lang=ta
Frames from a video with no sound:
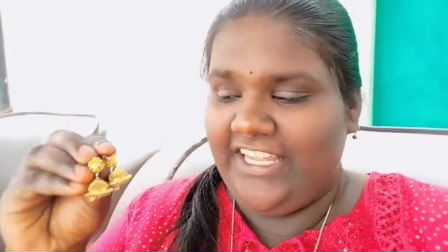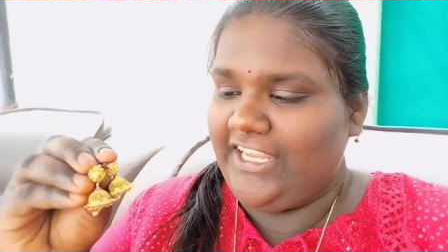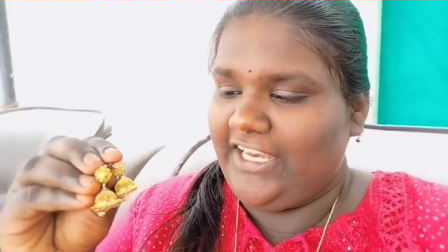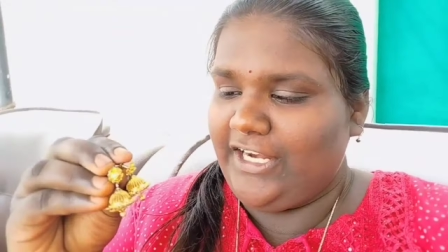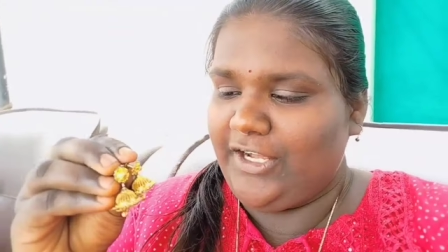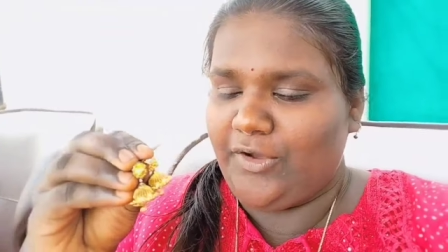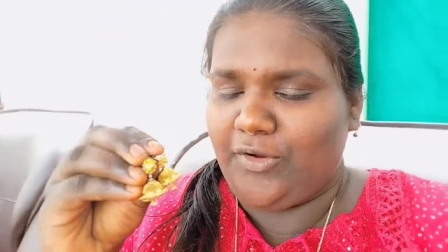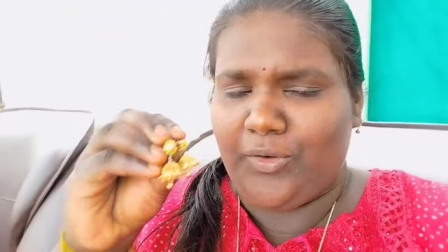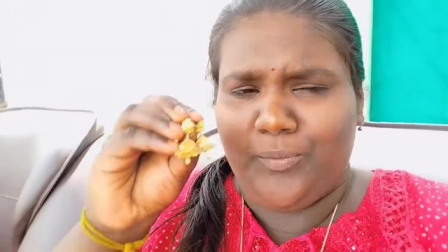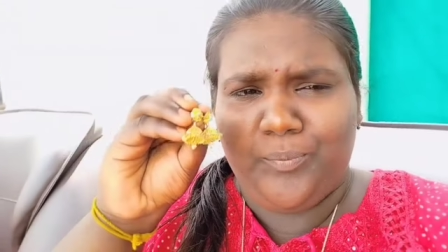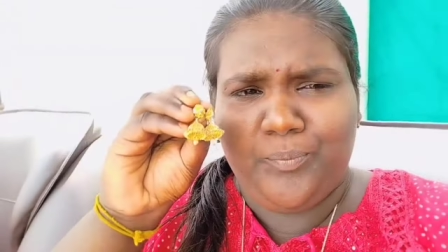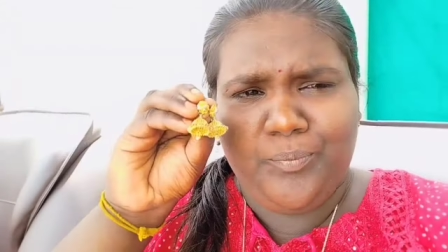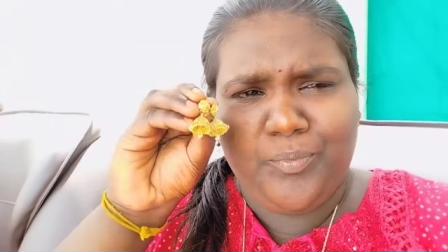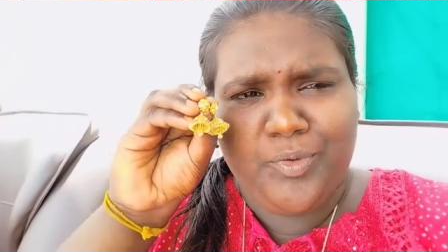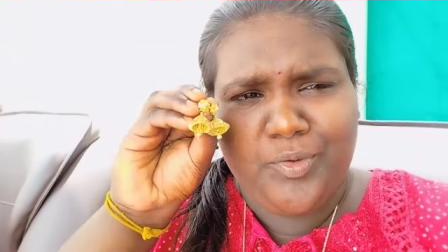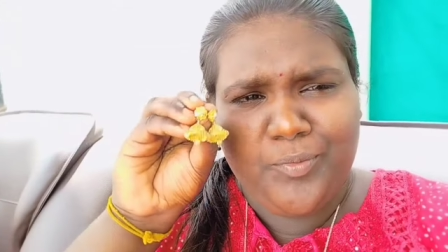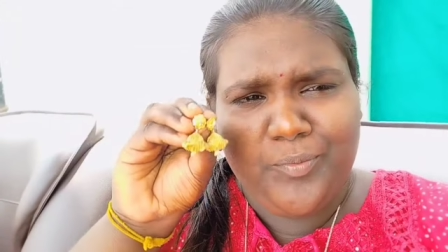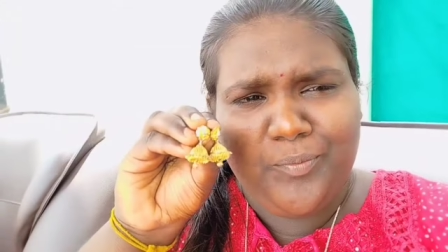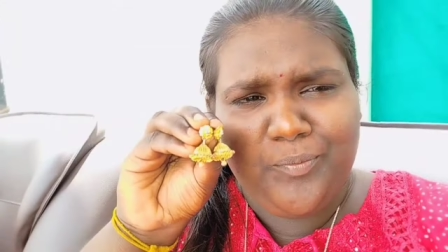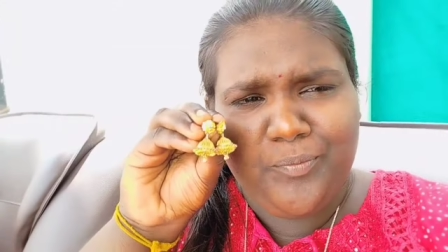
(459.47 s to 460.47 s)
எனக்கு ரொம்ப
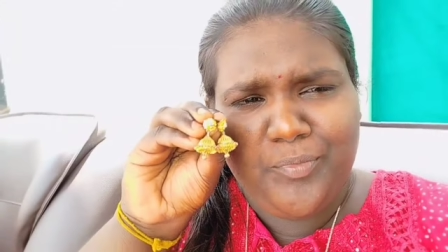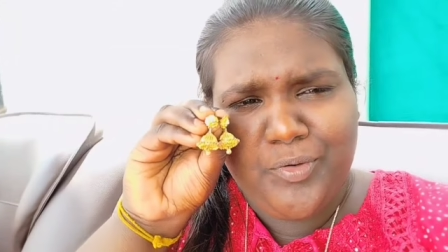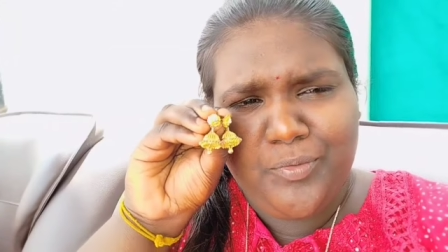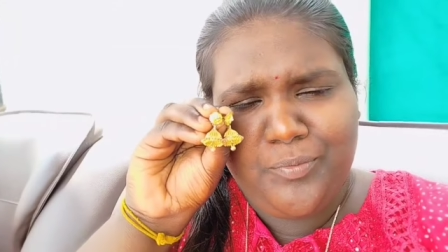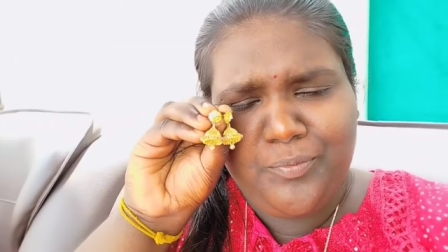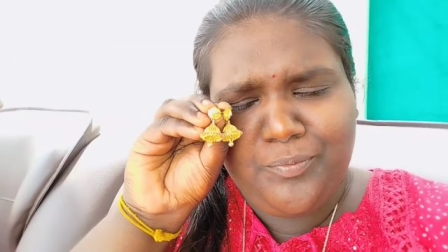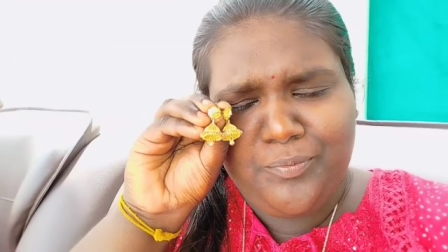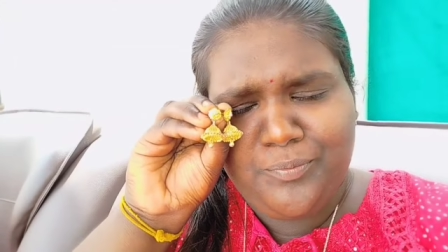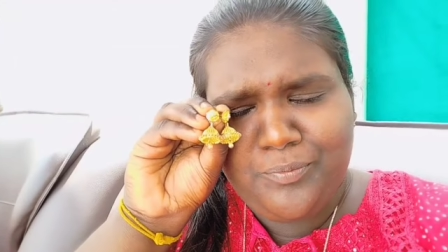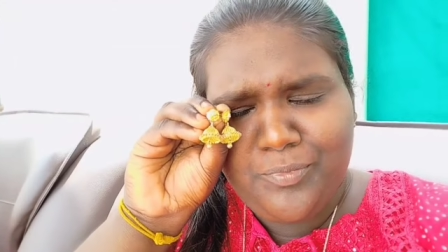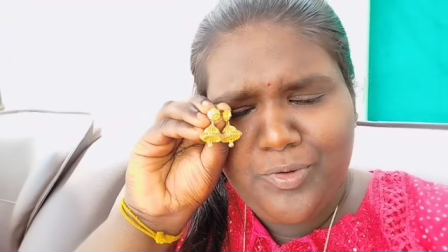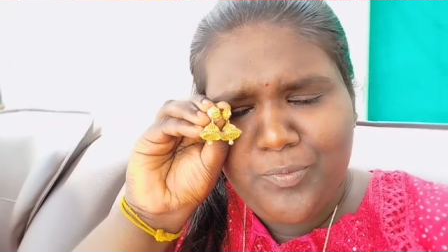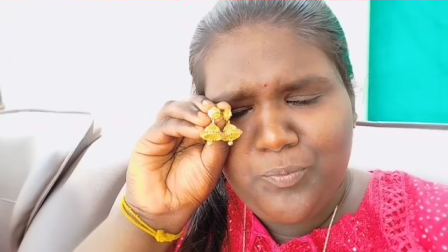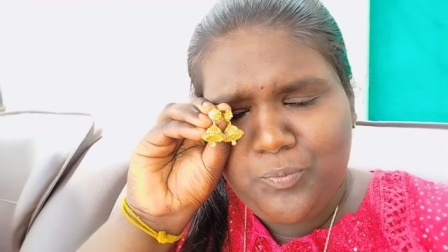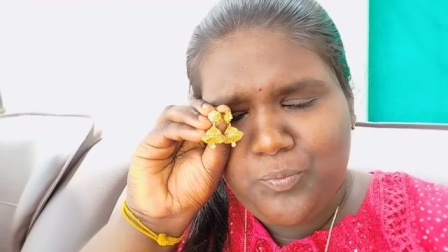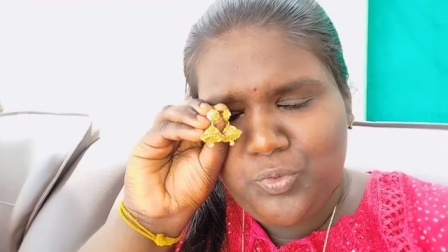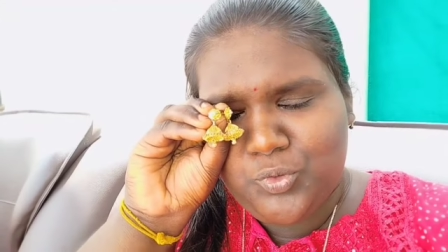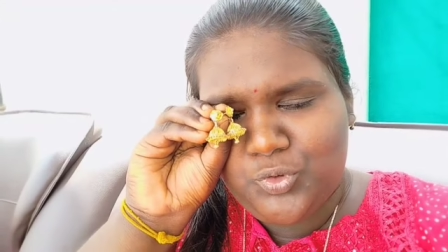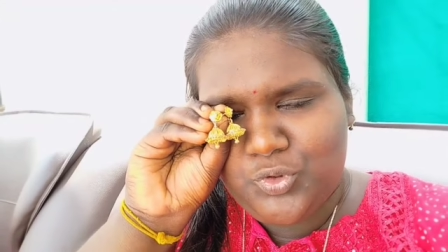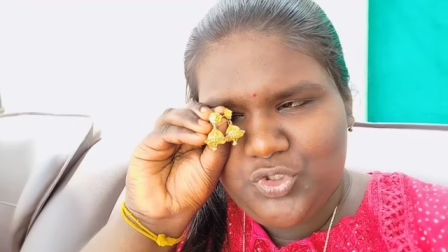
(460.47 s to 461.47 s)
ரொம்ப ரொம்ப
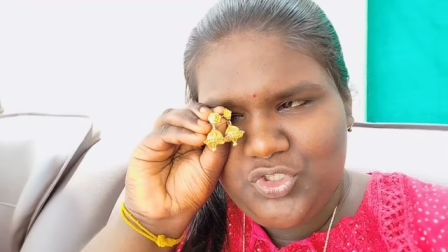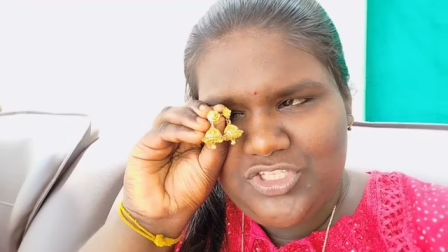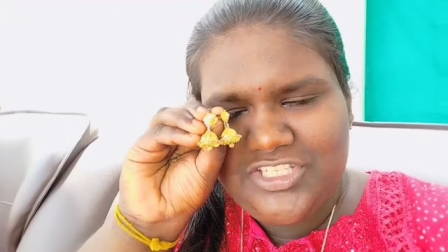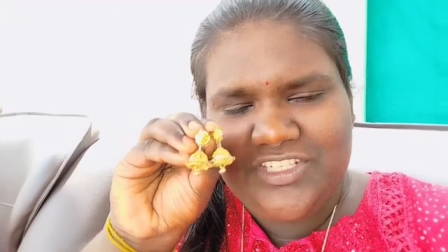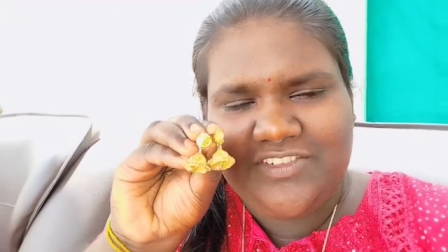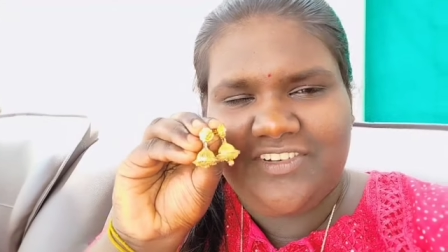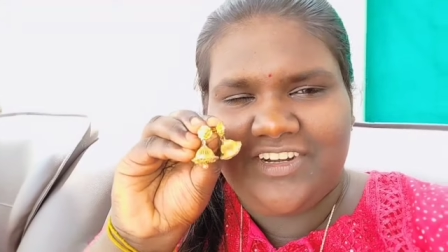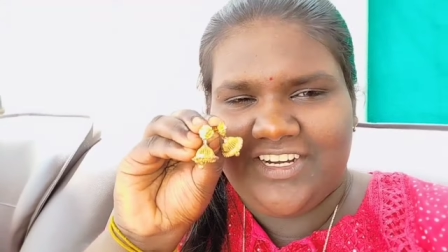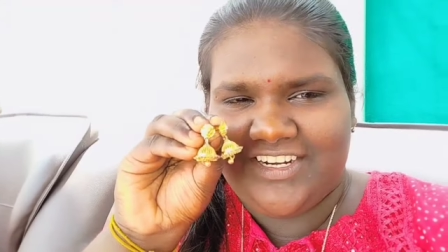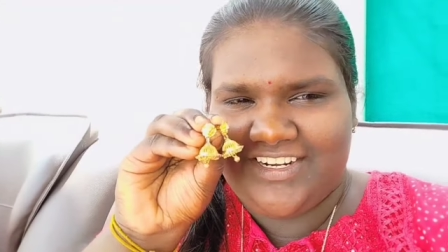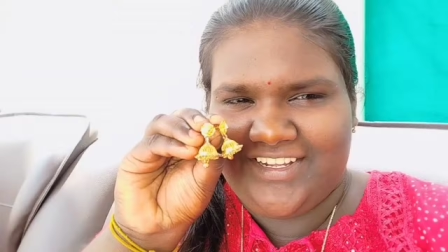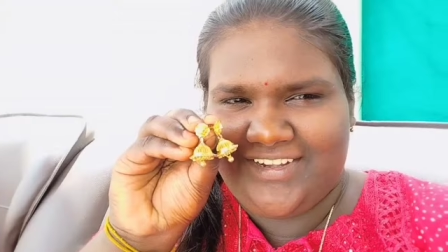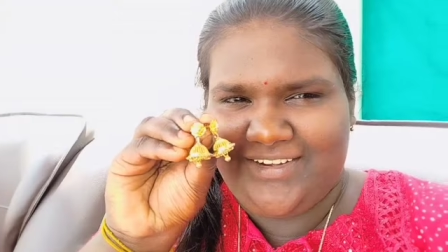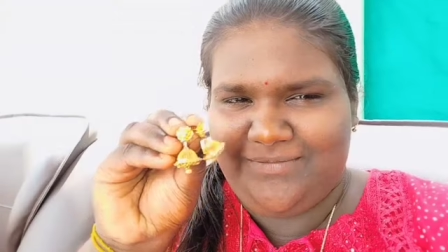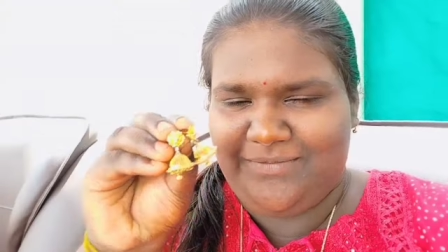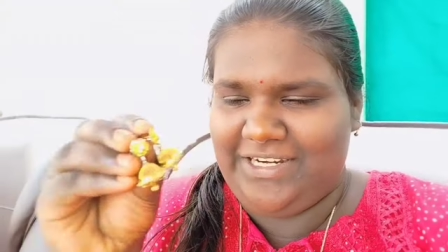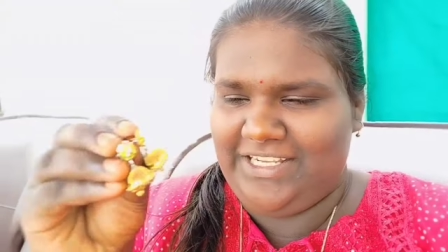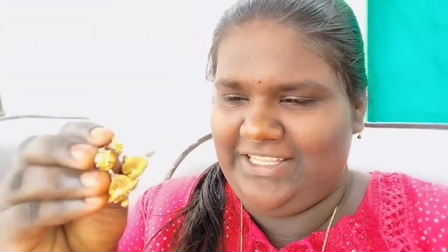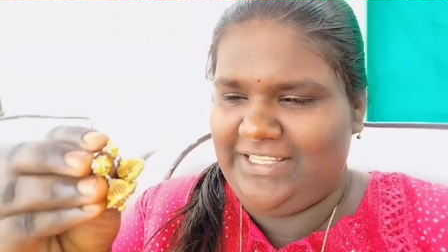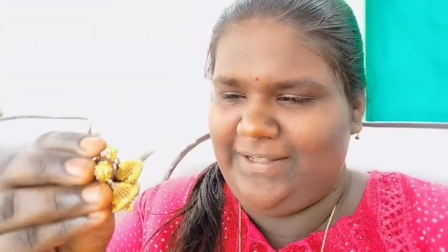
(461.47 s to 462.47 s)
பிடிச்சி வாங்கின
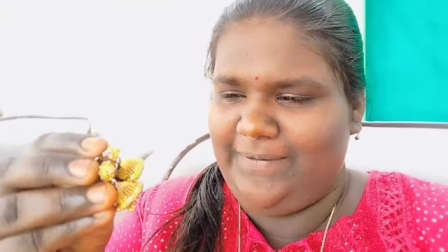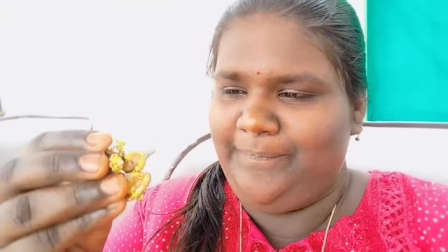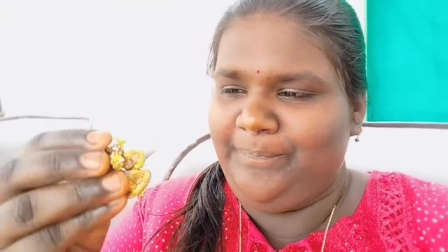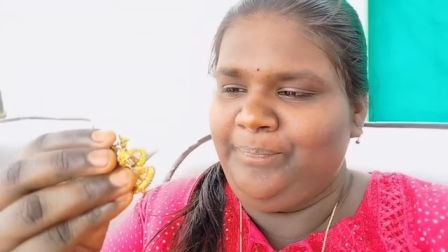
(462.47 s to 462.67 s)
கம்மல் இது